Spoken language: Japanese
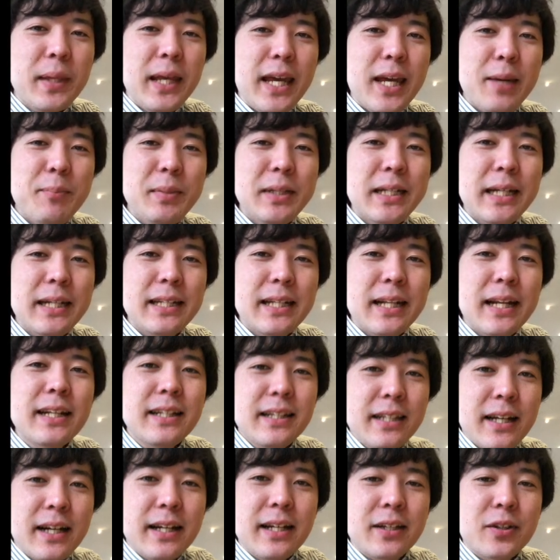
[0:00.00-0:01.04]
え見ていただい
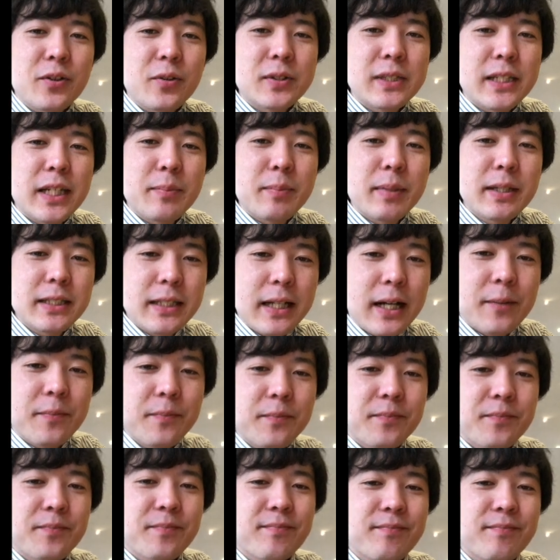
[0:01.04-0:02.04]
てありがとうございました